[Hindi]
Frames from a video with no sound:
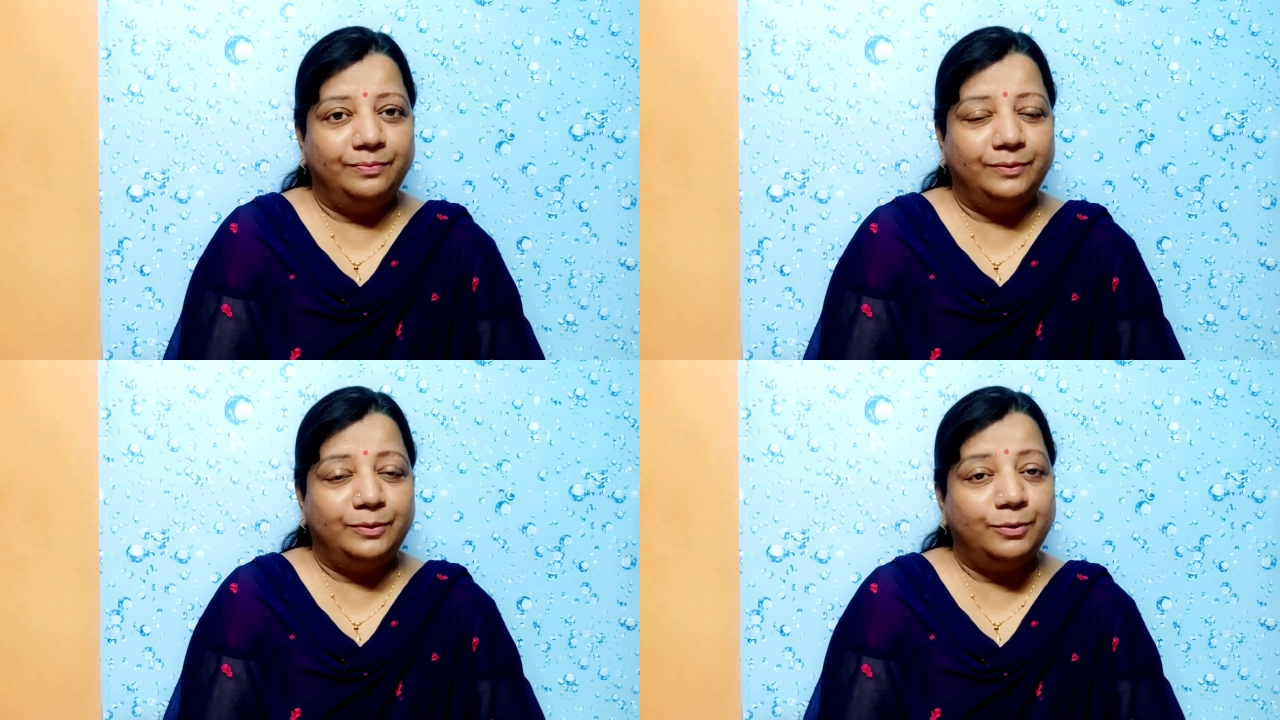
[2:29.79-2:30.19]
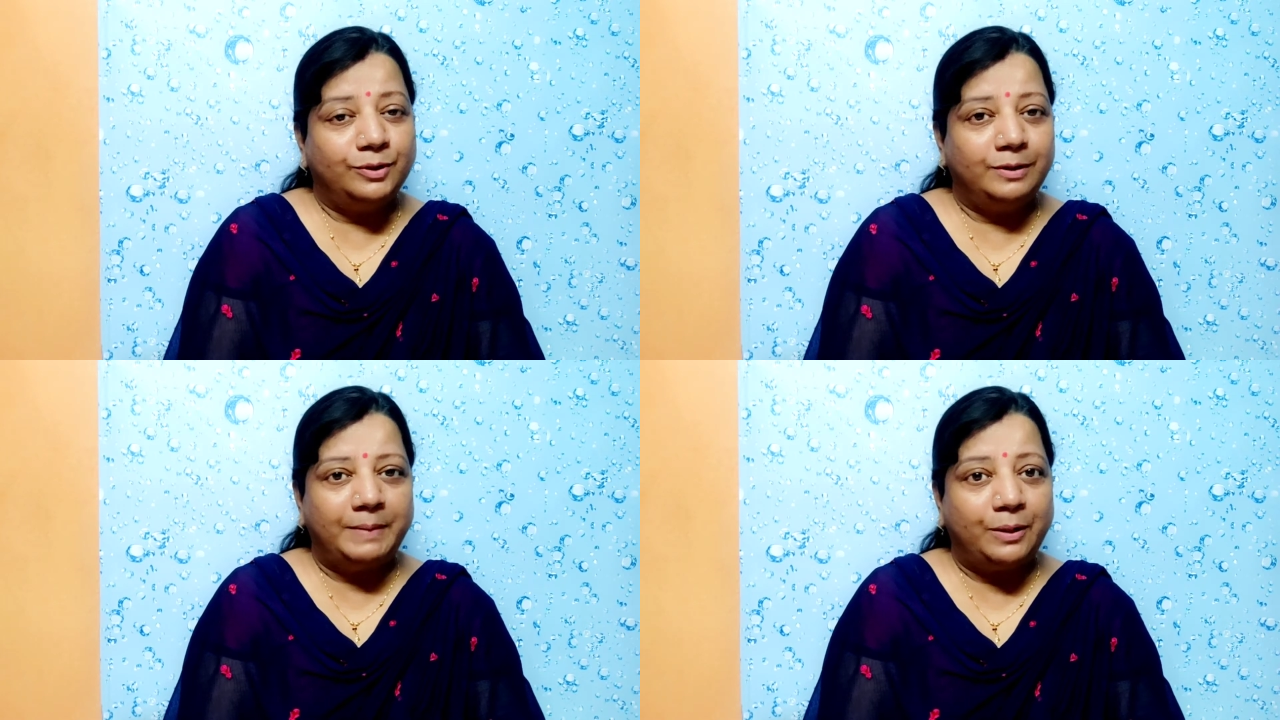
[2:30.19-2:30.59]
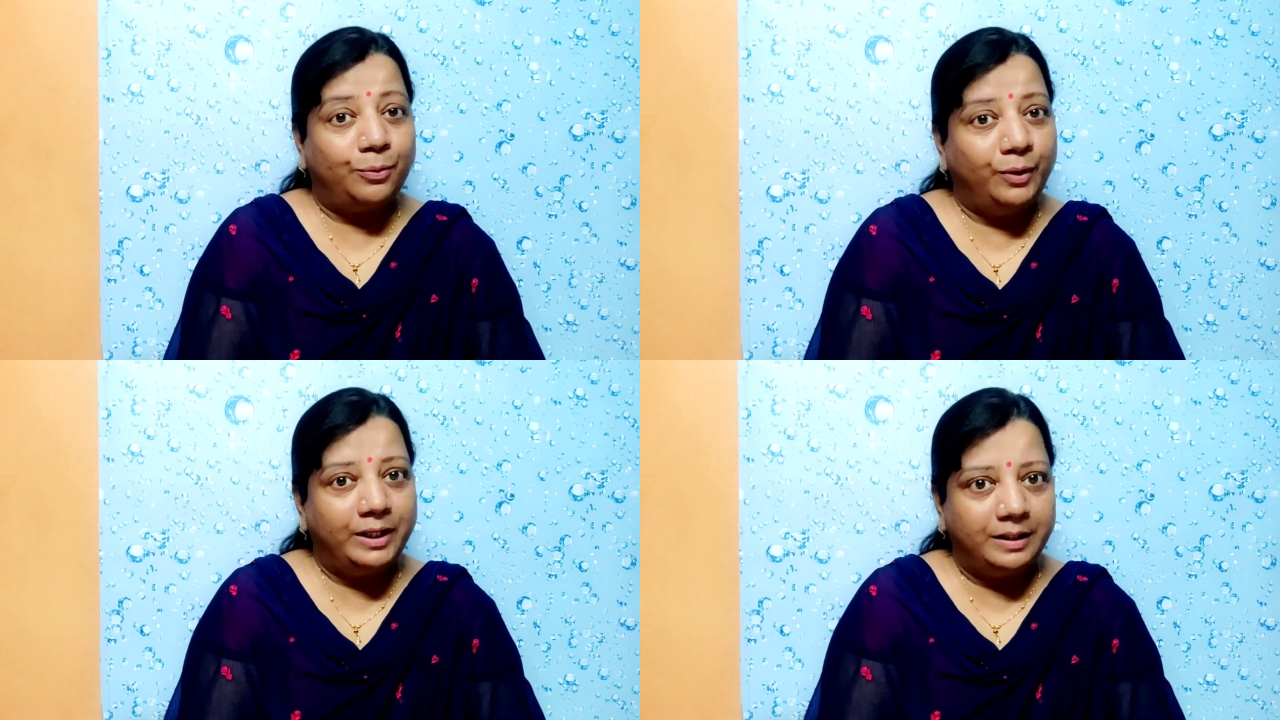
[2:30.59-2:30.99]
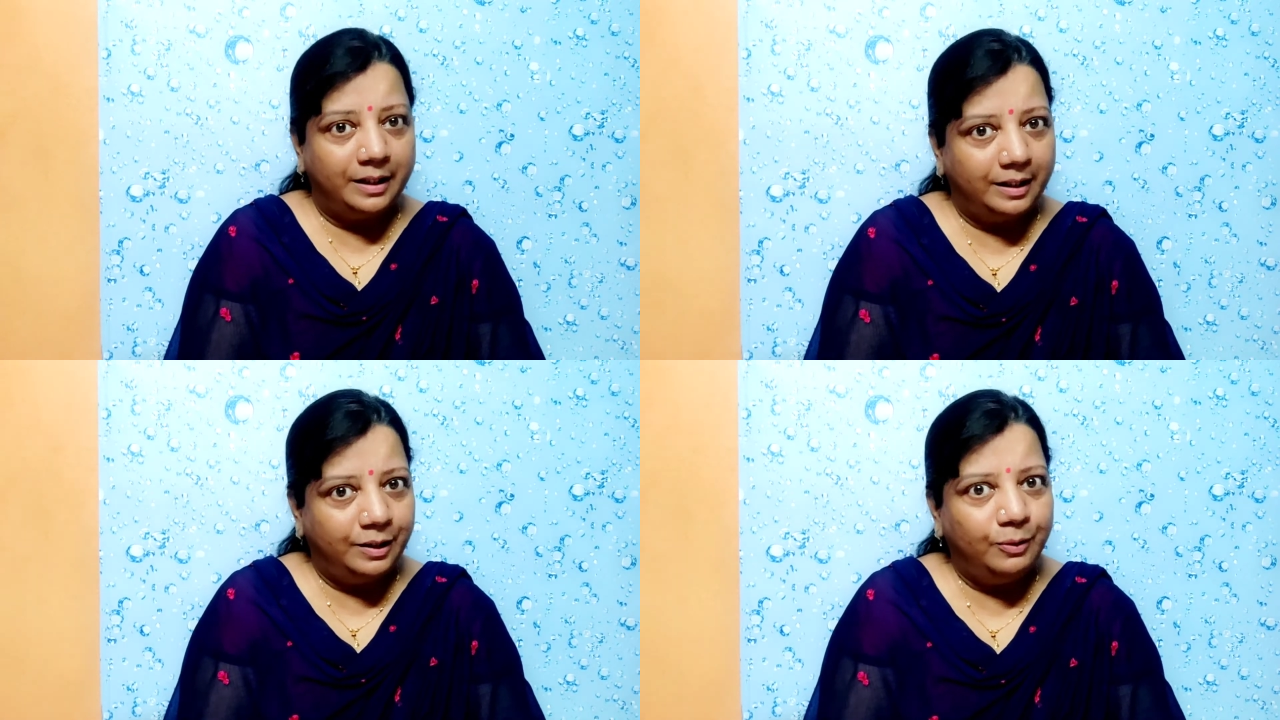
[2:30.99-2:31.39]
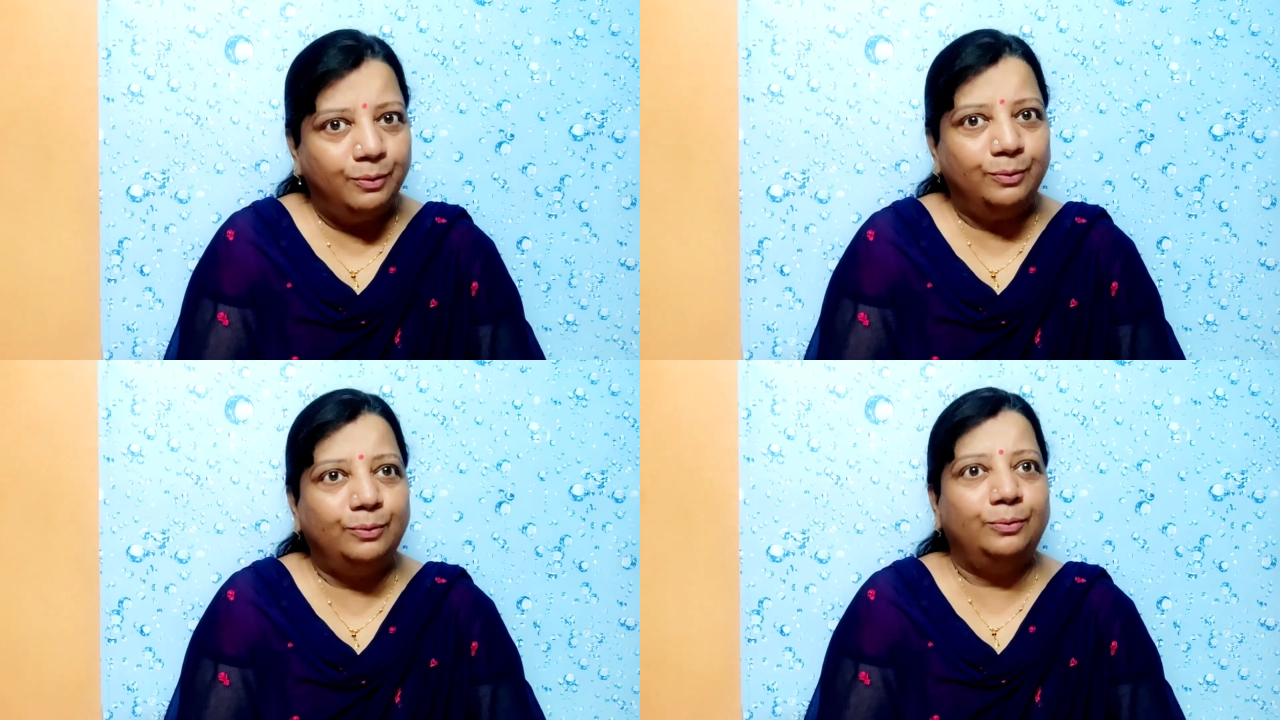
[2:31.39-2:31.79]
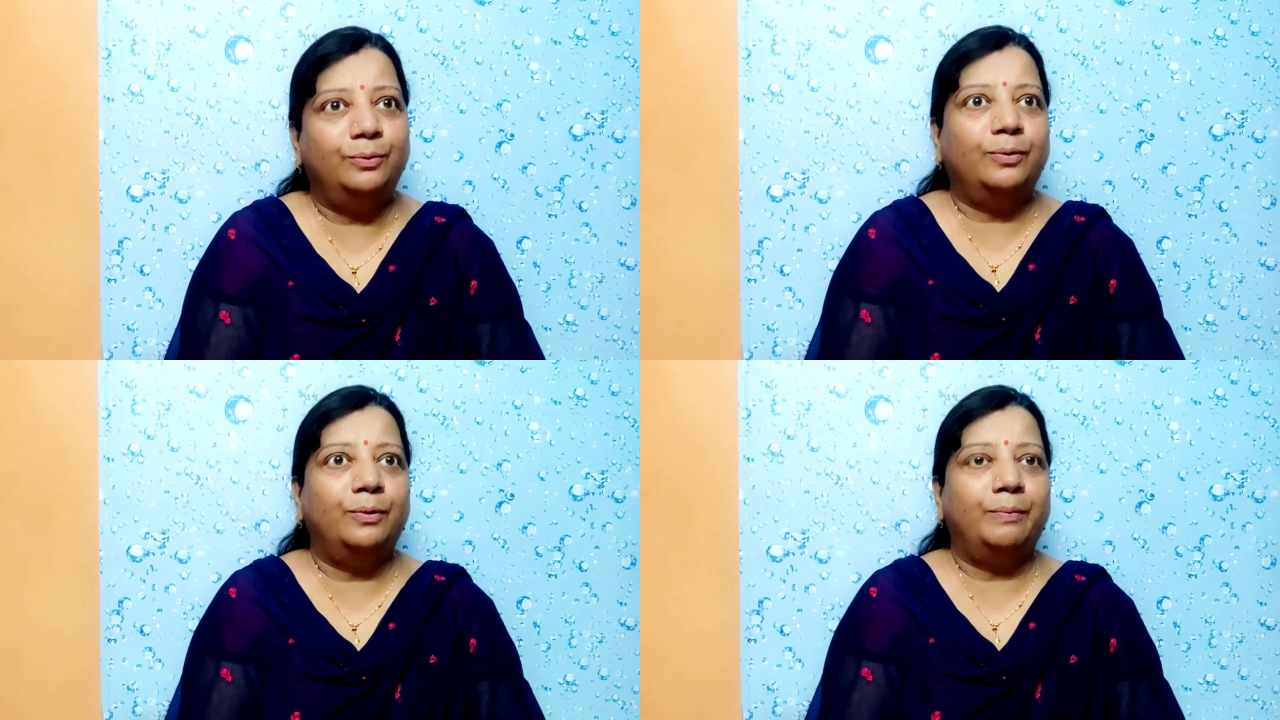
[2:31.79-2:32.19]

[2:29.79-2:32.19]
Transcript: जो उस दिन मैं रोई नहीं हूँ